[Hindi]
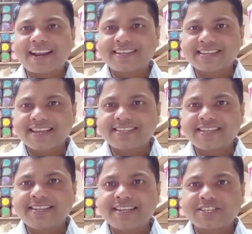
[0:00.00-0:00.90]
आर एस के
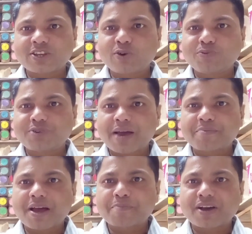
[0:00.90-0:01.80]
जी नेचुरल उपचार
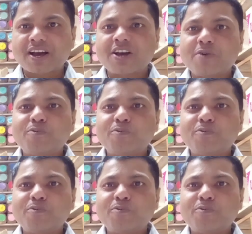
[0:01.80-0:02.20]
में आपका